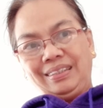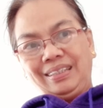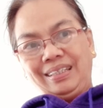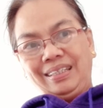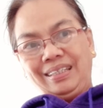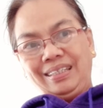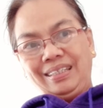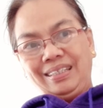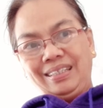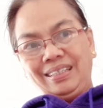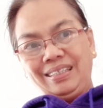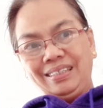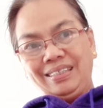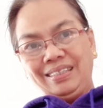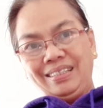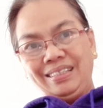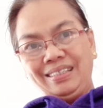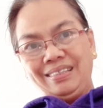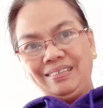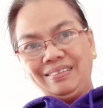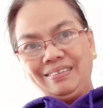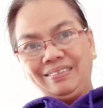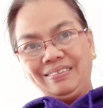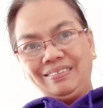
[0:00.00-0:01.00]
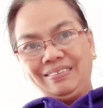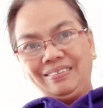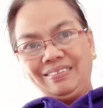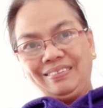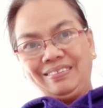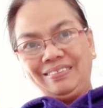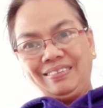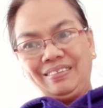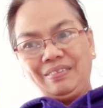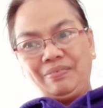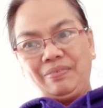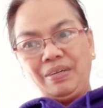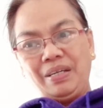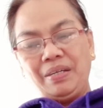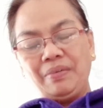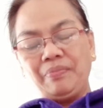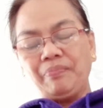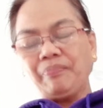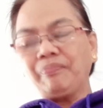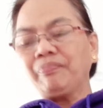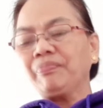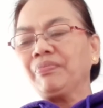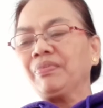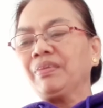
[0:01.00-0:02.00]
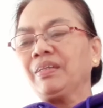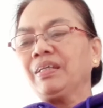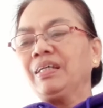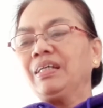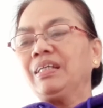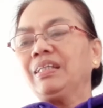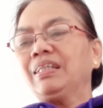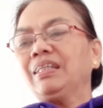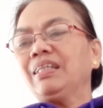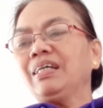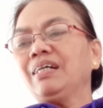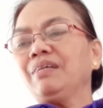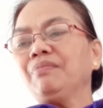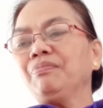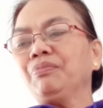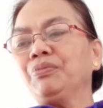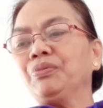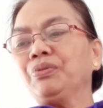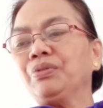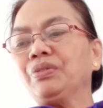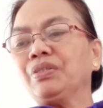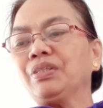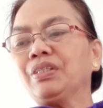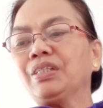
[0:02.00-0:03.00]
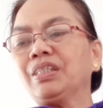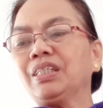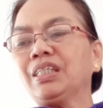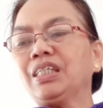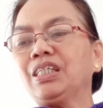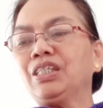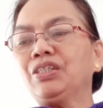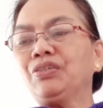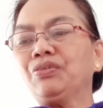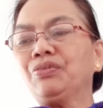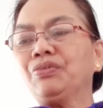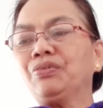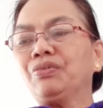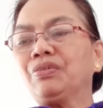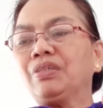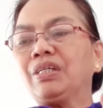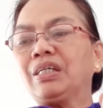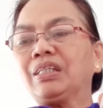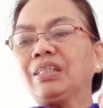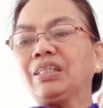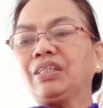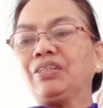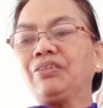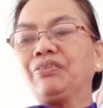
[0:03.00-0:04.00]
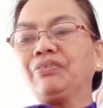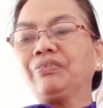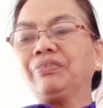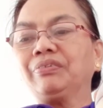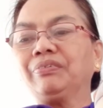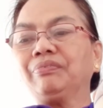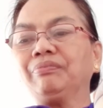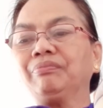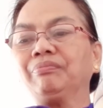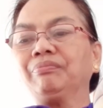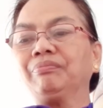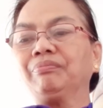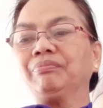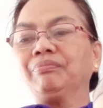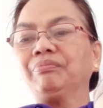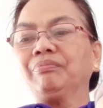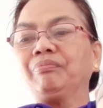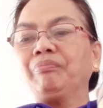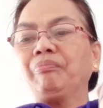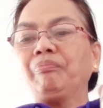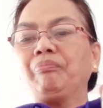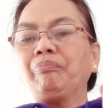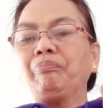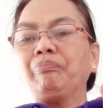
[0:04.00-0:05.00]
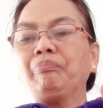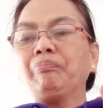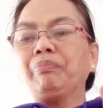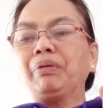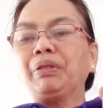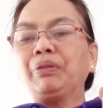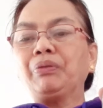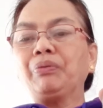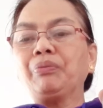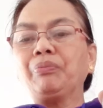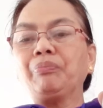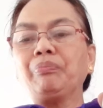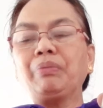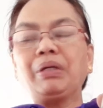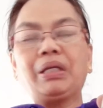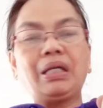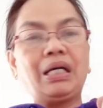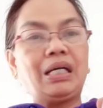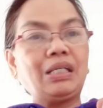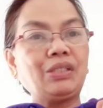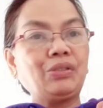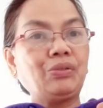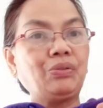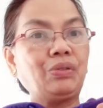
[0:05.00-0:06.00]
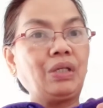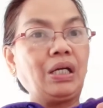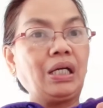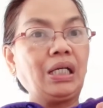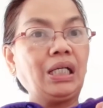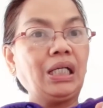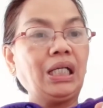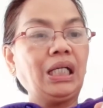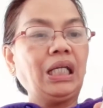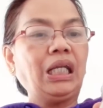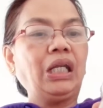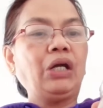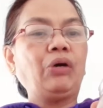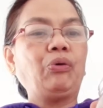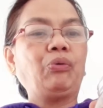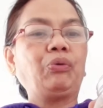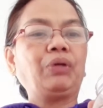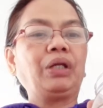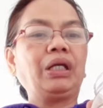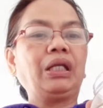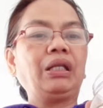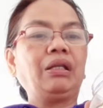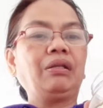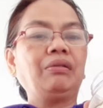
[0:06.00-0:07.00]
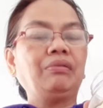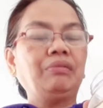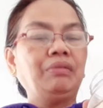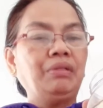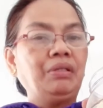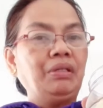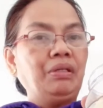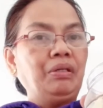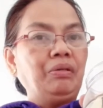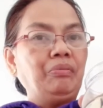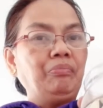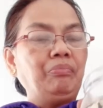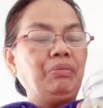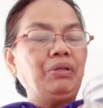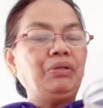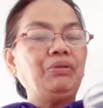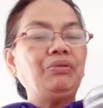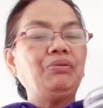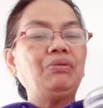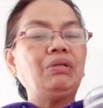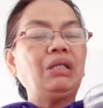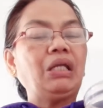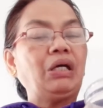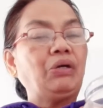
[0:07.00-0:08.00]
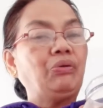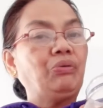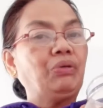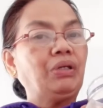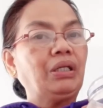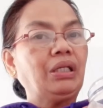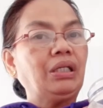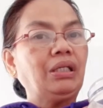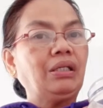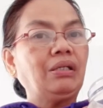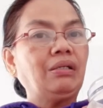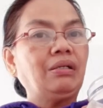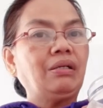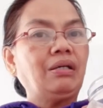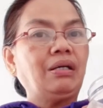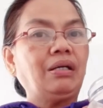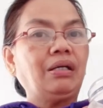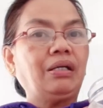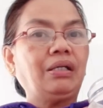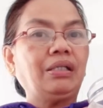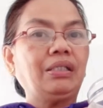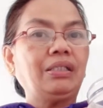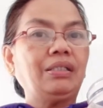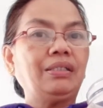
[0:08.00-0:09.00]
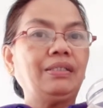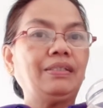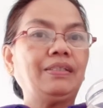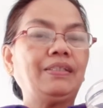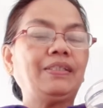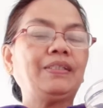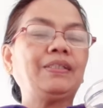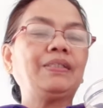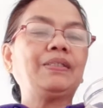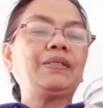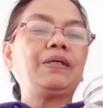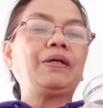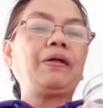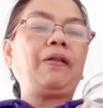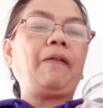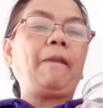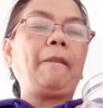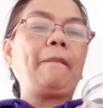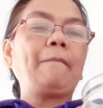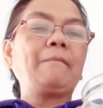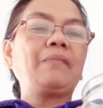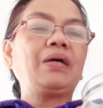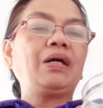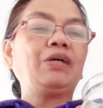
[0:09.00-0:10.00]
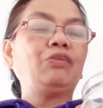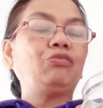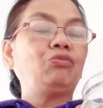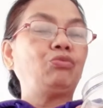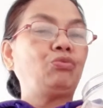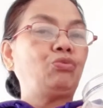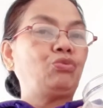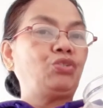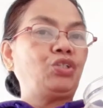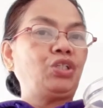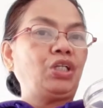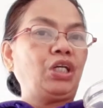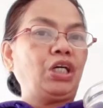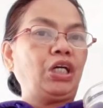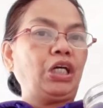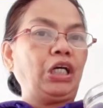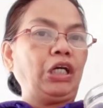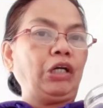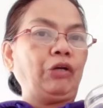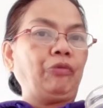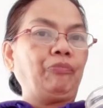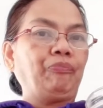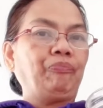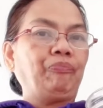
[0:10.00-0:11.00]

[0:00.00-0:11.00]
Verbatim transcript: Ayan na siya. Diba? Tapos, isunod natin yung pitong piraso ng laurel. Pero yung laurel, guys, ano to siya?